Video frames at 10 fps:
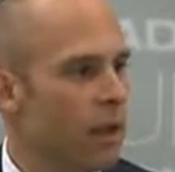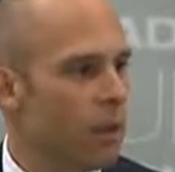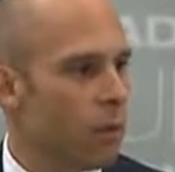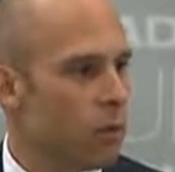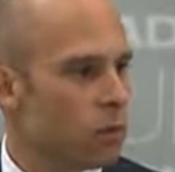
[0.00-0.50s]

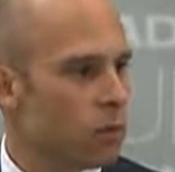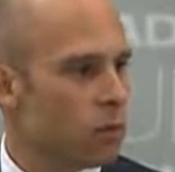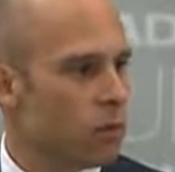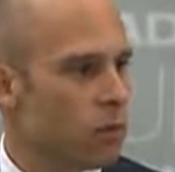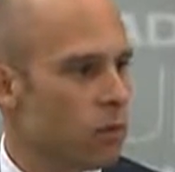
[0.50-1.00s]
otros
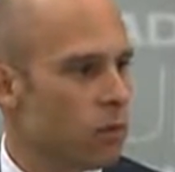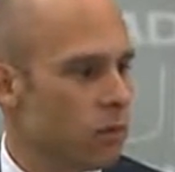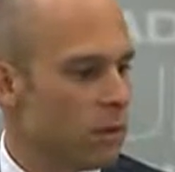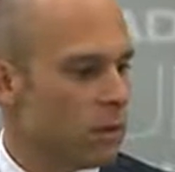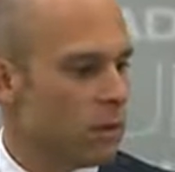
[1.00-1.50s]

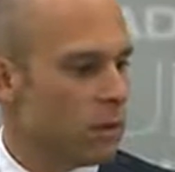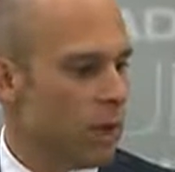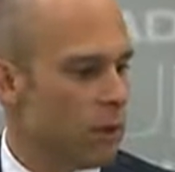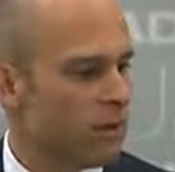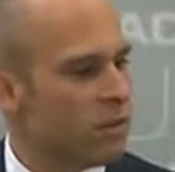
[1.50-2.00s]
son, hay
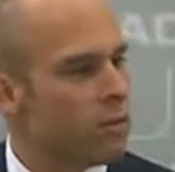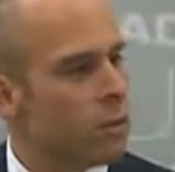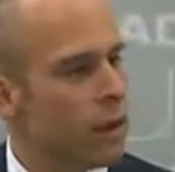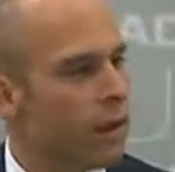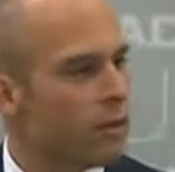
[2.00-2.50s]
una
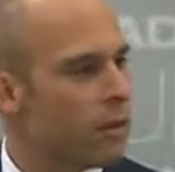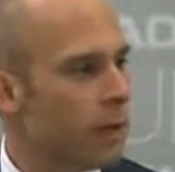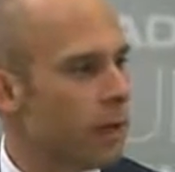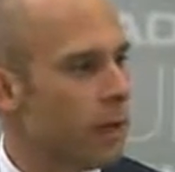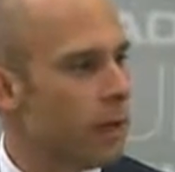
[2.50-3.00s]
asesora de la
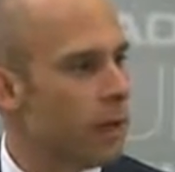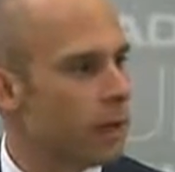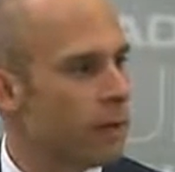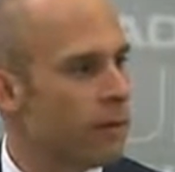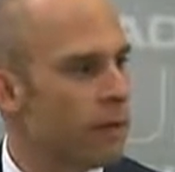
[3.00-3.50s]
Asamblea
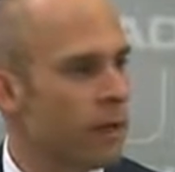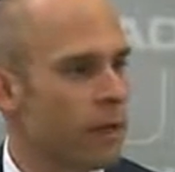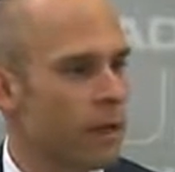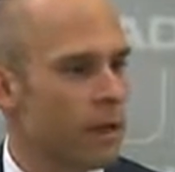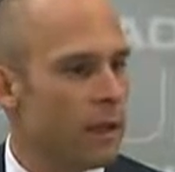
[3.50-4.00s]
Legislativa.
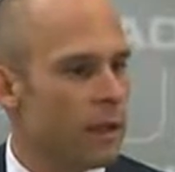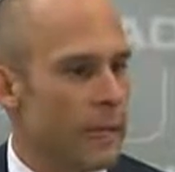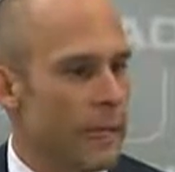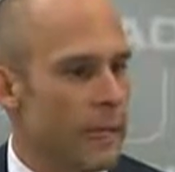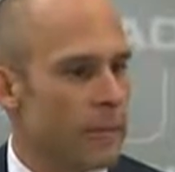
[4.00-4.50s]

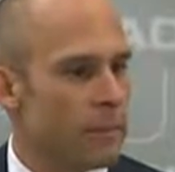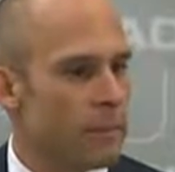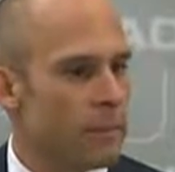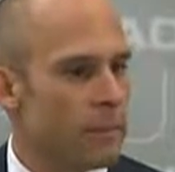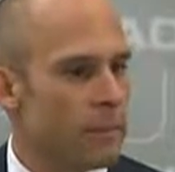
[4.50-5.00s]
Eh,
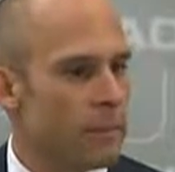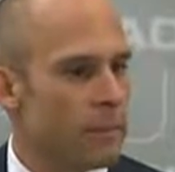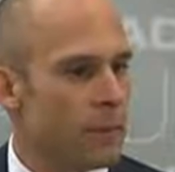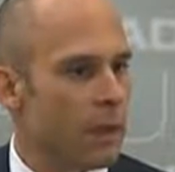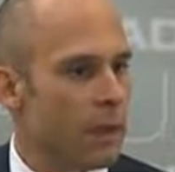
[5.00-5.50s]

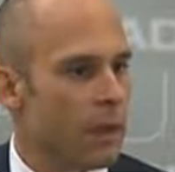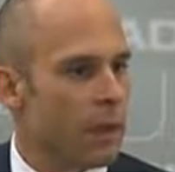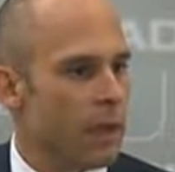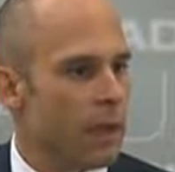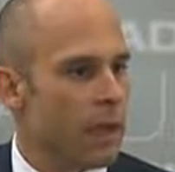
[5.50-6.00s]

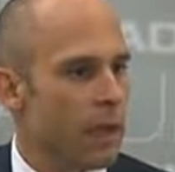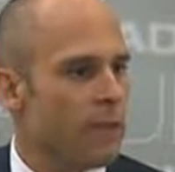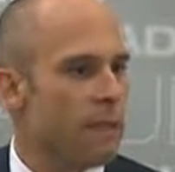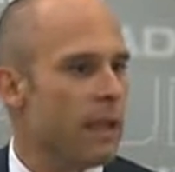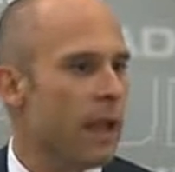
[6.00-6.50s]
y al
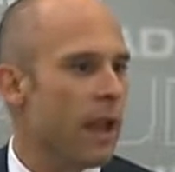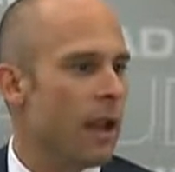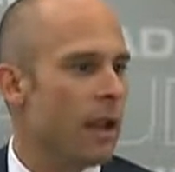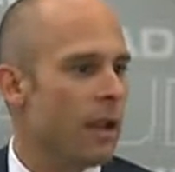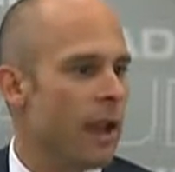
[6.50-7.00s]

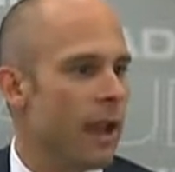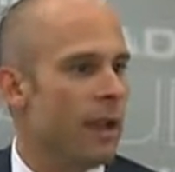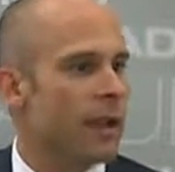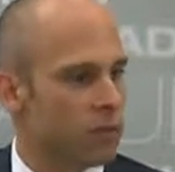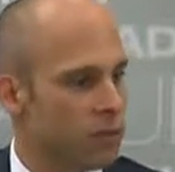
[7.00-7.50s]
final la
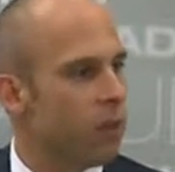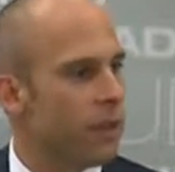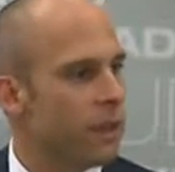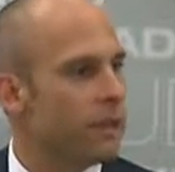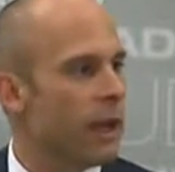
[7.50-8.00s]
elección
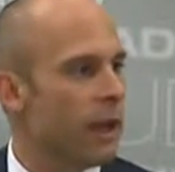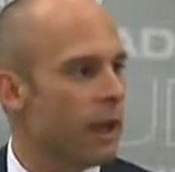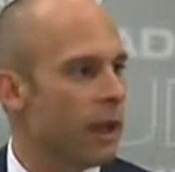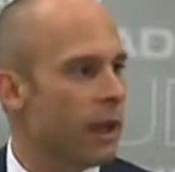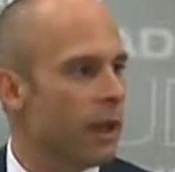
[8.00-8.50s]

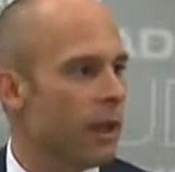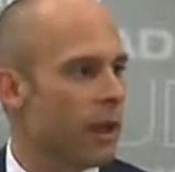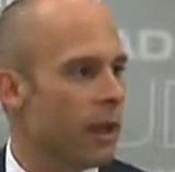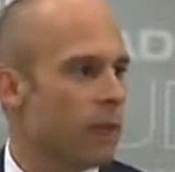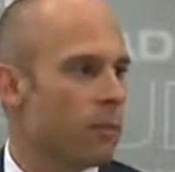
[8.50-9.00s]
interna
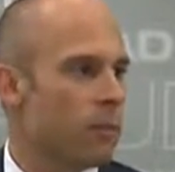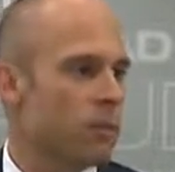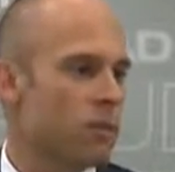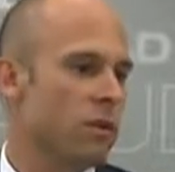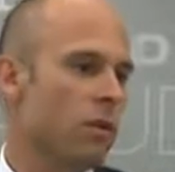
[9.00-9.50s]

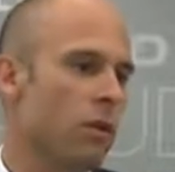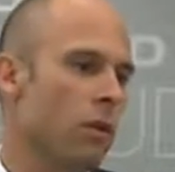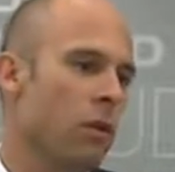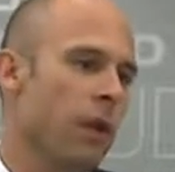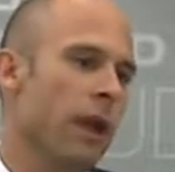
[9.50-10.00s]

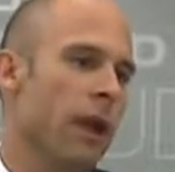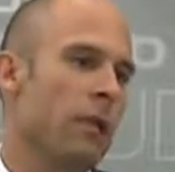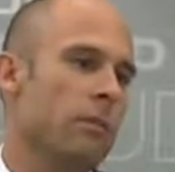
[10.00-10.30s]
posicionó en el